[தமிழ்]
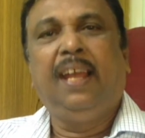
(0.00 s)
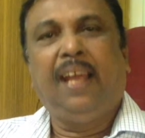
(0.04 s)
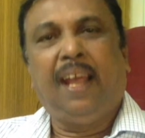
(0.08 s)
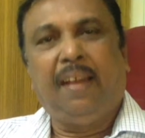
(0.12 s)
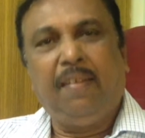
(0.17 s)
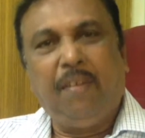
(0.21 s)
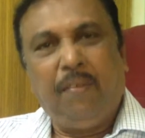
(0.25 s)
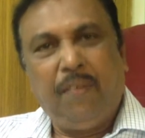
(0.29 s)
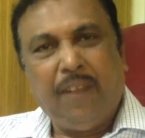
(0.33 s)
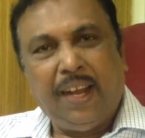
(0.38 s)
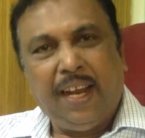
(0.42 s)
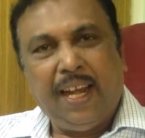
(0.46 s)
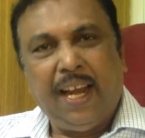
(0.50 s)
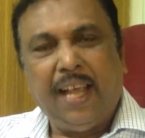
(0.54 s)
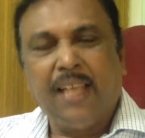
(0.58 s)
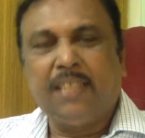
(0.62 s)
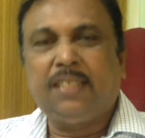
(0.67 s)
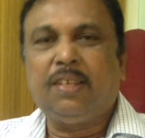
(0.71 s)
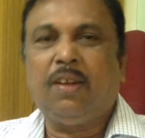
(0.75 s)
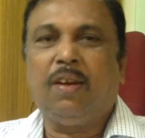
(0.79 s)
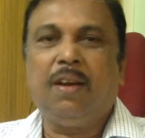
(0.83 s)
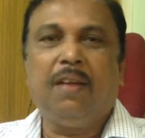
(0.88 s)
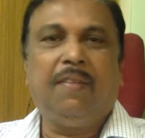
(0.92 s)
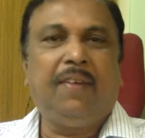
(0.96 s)
எனவே
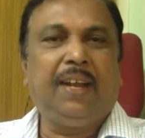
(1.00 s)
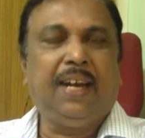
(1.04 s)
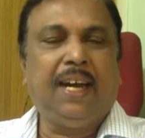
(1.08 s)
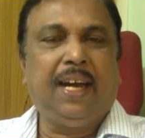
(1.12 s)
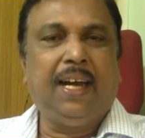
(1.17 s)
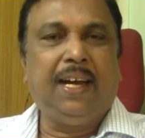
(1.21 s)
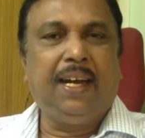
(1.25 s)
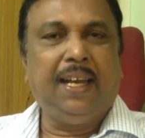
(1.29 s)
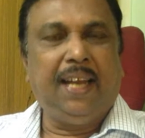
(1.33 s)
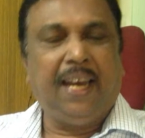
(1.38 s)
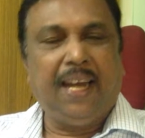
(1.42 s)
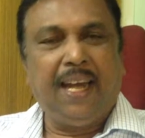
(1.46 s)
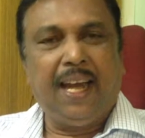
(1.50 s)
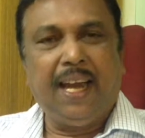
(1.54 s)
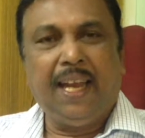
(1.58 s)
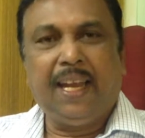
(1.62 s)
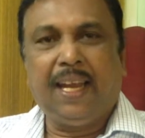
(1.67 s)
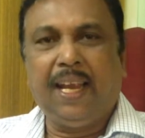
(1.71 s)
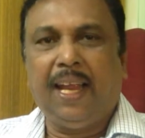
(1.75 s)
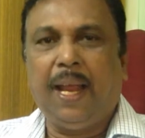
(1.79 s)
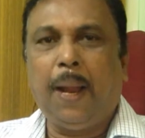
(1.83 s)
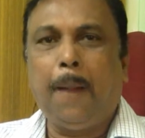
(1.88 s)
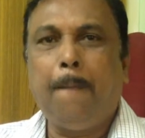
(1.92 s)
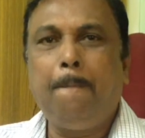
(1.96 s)
விக்னேஸ்வரன் அவர்கள்
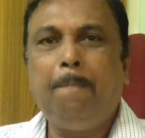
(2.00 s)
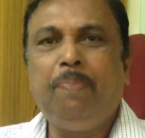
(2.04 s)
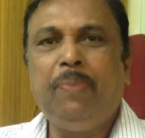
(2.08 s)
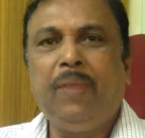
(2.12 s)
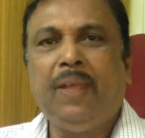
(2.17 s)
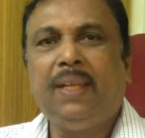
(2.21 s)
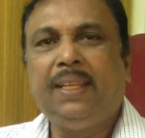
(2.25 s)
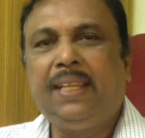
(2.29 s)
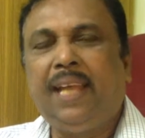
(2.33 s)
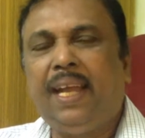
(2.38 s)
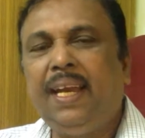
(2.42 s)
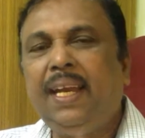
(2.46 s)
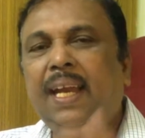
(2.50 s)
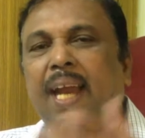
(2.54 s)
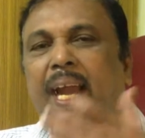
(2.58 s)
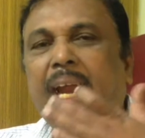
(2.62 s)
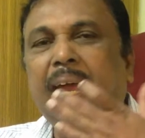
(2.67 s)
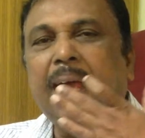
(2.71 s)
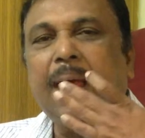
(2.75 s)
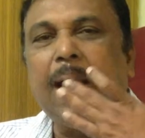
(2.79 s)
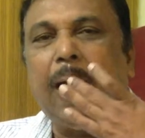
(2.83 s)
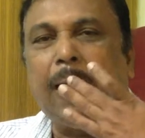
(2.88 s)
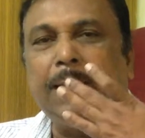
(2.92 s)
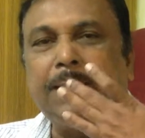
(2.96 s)
இன்றைக்கு
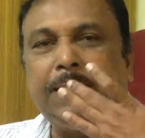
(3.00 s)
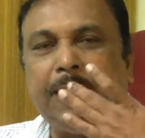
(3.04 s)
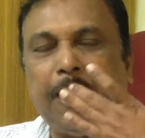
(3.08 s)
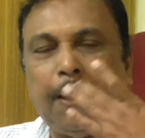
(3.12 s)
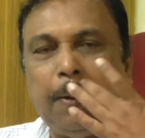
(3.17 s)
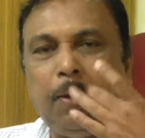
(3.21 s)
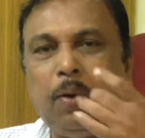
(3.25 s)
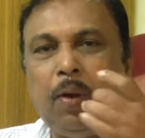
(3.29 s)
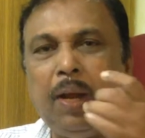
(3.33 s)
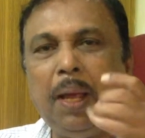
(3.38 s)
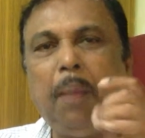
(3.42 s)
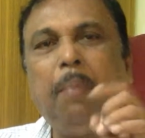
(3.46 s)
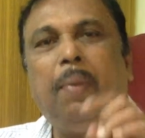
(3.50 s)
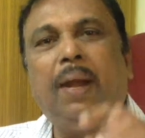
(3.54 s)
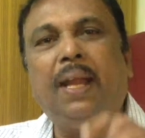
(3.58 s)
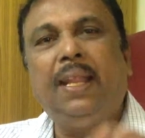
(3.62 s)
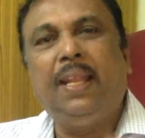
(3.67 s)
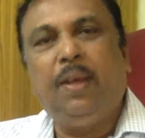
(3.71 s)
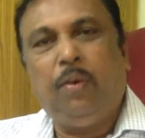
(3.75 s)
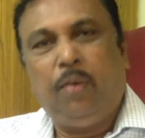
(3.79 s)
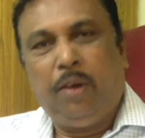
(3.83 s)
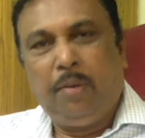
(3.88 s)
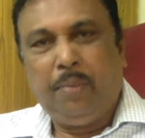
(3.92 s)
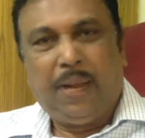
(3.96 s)
தென்கிழக்கு ஆசியாவினுடைய
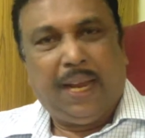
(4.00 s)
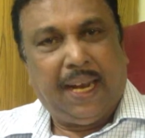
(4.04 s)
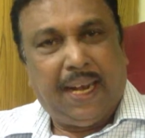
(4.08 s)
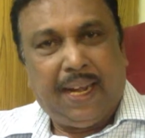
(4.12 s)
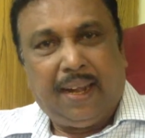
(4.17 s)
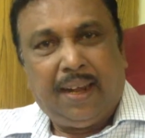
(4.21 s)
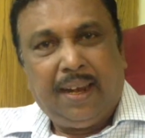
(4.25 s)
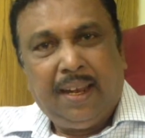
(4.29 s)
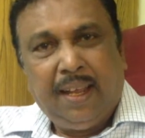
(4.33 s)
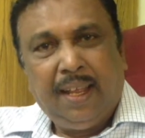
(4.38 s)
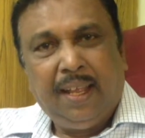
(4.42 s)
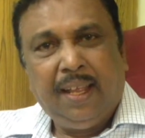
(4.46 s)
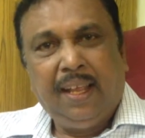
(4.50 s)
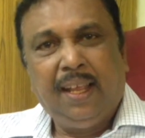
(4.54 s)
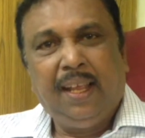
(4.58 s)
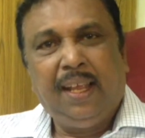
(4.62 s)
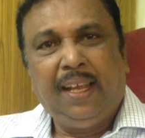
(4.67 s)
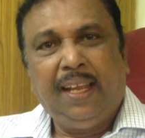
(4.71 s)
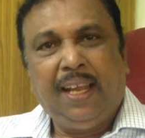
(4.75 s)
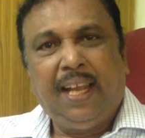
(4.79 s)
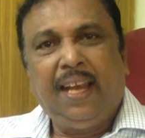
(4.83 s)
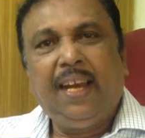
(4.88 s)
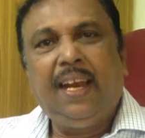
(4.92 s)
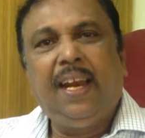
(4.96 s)
மனித உரிமைகள்
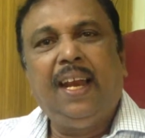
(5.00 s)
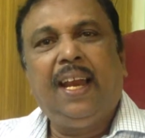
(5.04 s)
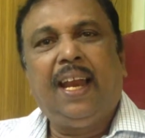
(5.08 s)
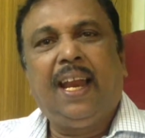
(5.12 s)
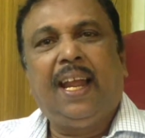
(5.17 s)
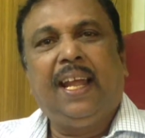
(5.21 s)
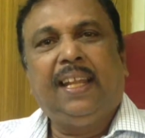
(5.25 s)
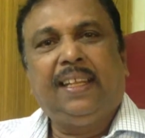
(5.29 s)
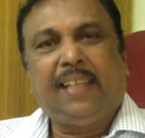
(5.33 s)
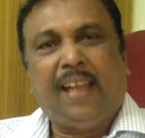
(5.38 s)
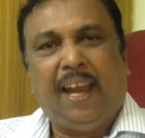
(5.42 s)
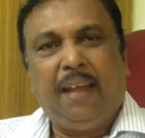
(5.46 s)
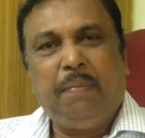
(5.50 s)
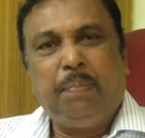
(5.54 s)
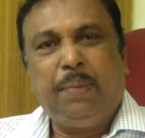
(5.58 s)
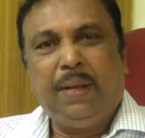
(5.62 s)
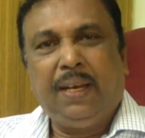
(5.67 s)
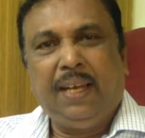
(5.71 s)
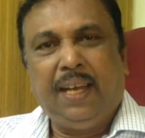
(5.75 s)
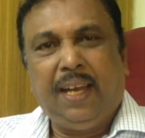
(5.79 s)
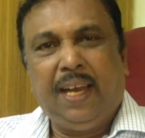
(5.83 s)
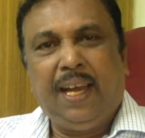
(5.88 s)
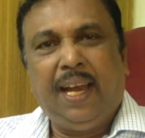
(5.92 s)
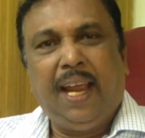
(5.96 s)
என்கின்ற
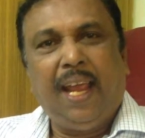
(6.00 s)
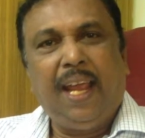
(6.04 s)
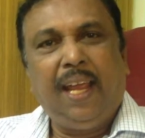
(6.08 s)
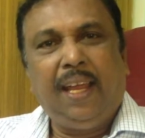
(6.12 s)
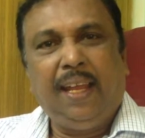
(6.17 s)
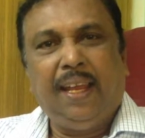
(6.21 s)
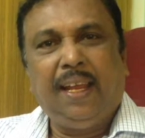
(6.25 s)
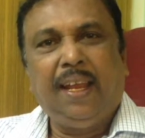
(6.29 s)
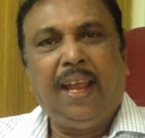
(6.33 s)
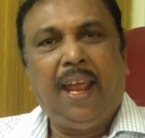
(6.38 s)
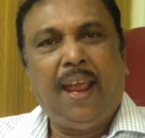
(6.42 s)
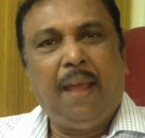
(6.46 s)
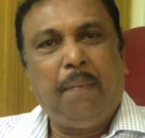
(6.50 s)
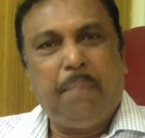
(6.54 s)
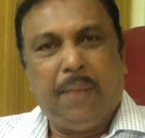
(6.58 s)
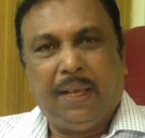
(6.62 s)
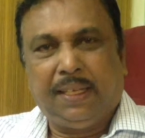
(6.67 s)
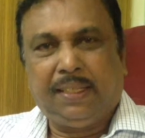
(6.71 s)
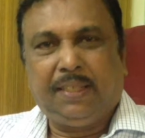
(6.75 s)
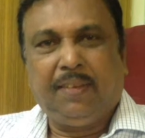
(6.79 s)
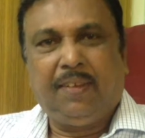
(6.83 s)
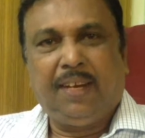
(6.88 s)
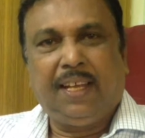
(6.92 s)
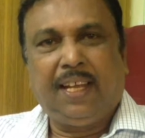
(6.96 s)
தலைப்பின் கீழே இங்கே
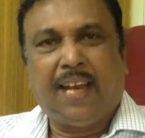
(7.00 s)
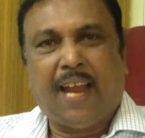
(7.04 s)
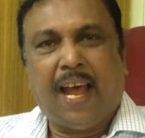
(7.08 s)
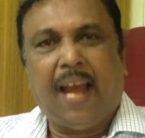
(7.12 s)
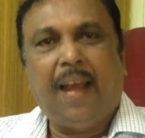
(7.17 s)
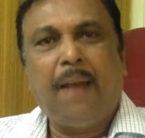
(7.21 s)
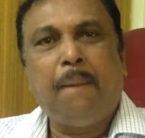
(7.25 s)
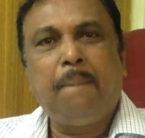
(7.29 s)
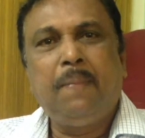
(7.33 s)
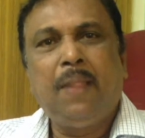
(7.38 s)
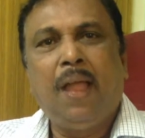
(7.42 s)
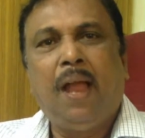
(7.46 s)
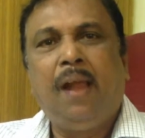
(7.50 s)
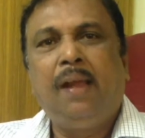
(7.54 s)
பேச வருகிறார்